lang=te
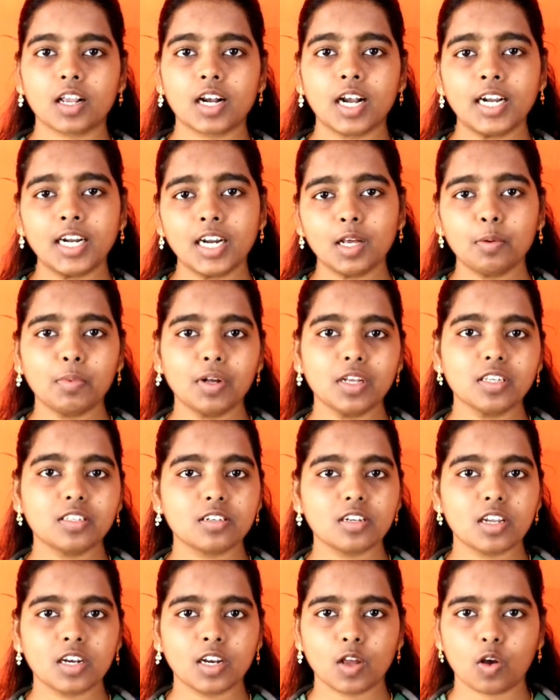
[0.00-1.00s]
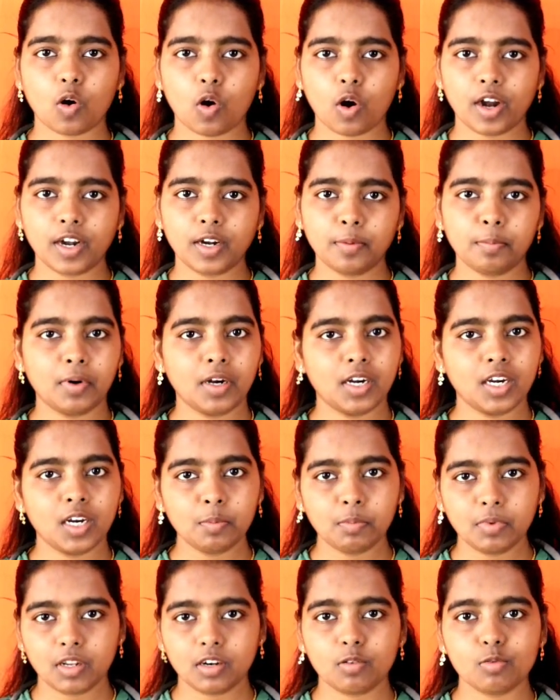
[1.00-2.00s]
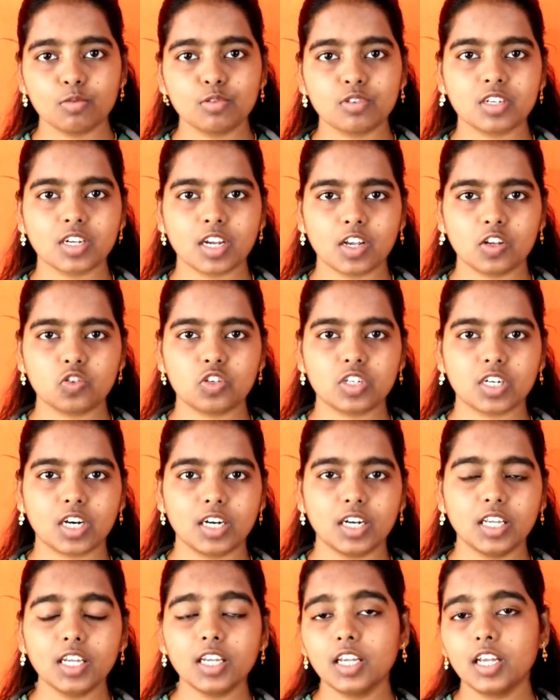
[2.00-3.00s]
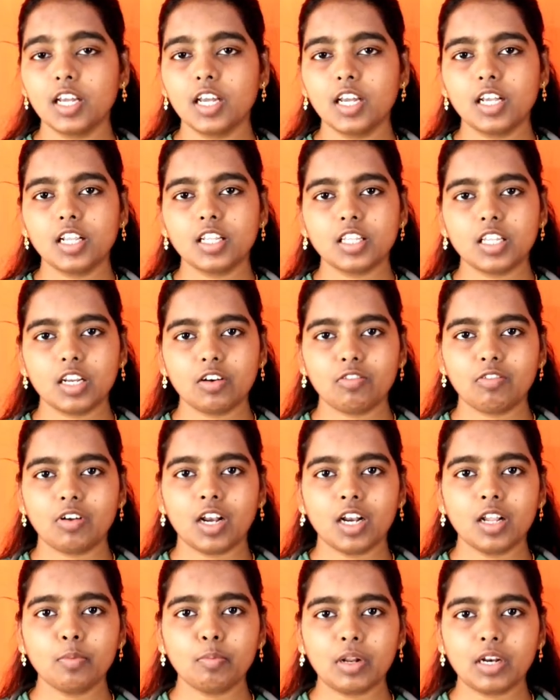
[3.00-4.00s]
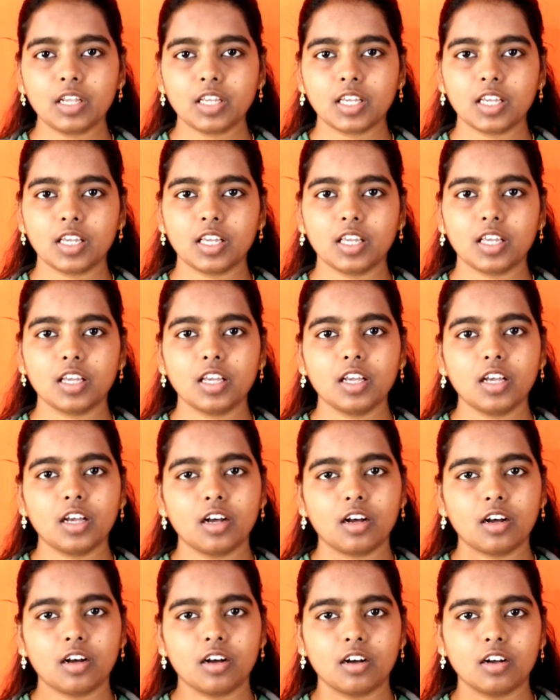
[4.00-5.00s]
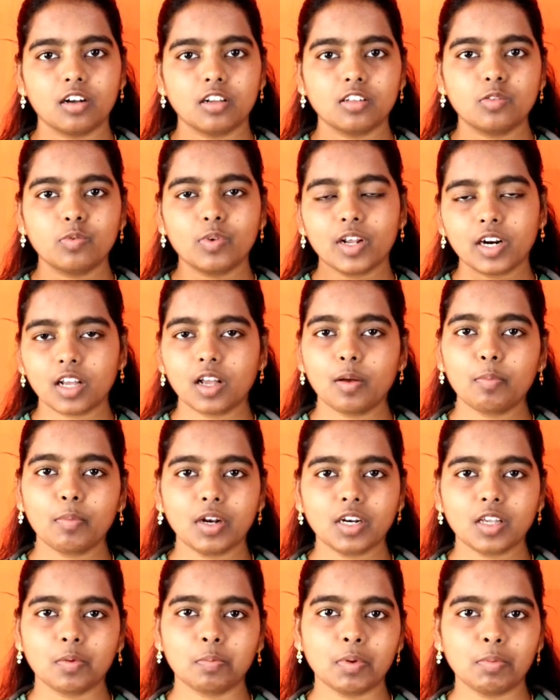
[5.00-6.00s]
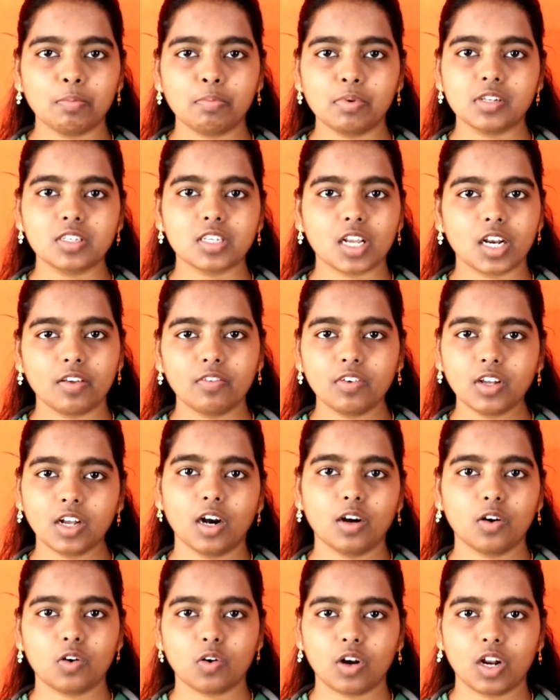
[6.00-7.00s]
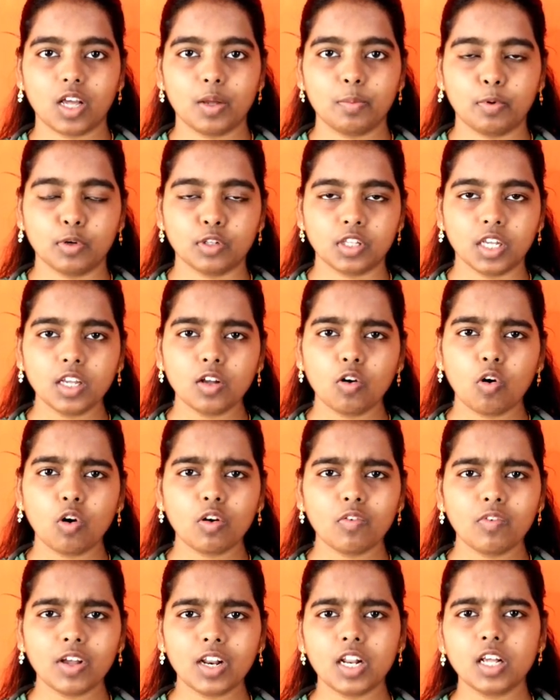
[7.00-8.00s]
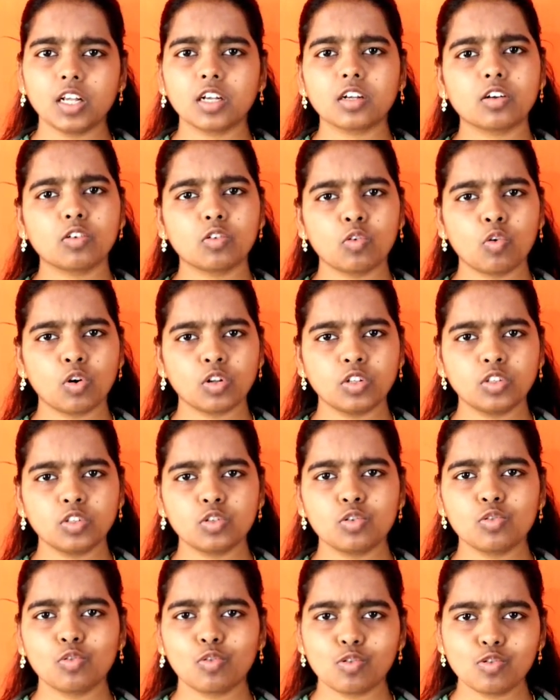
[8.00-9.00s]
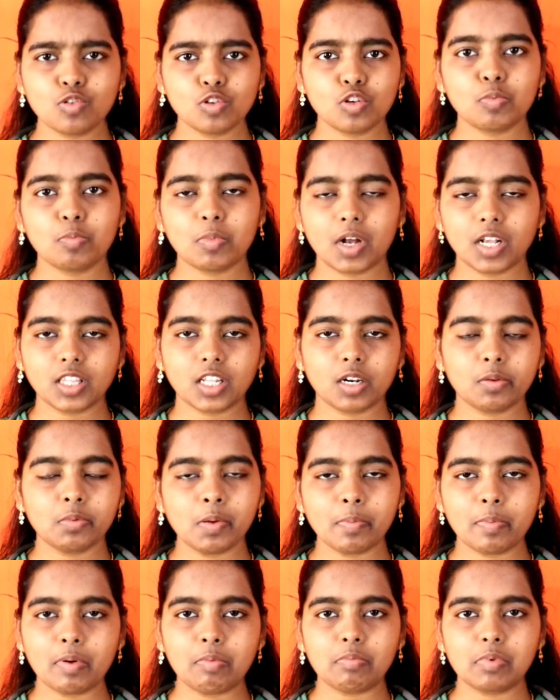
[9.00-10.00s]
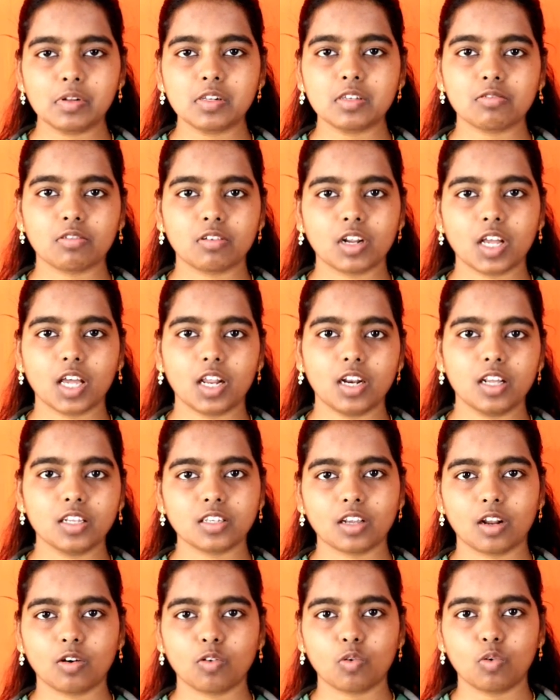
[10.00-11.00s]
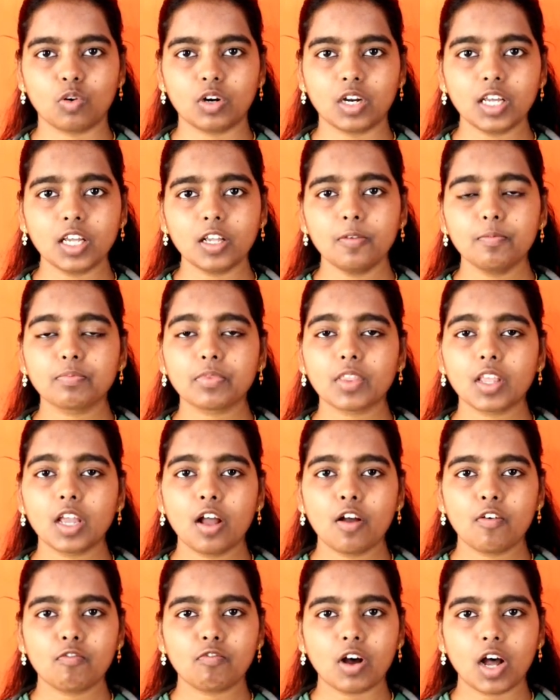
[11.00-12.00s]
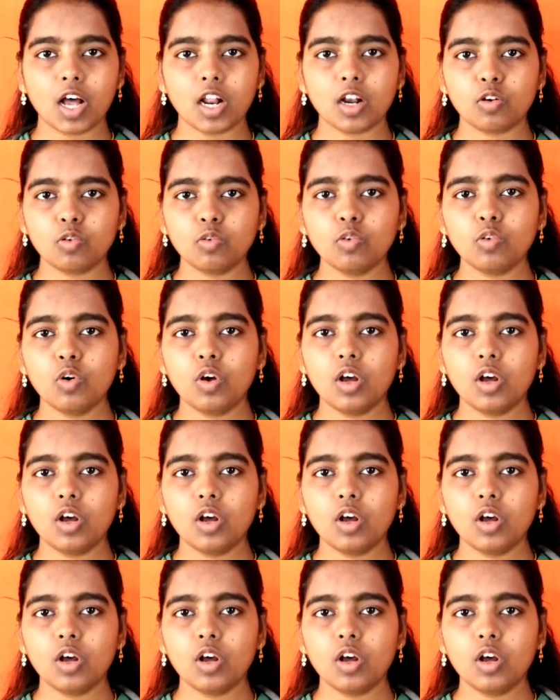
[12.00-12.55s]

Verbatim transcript: క్లిండామైసిన్ అనే ఆయింట్మెంట్ని మీరు యూస్ చేయొచ్చండి దీనివల్ల మనకి త్వరగా మనకి పింపుల్స్ అనేవి కంట్రోల్ అయిపోతాయి ఒకవేళ కొంచెం కొంచెం మాత్రమే పింపుల్స్ ఉన్నాయనేసి అనుకుంటే వాళ్ళు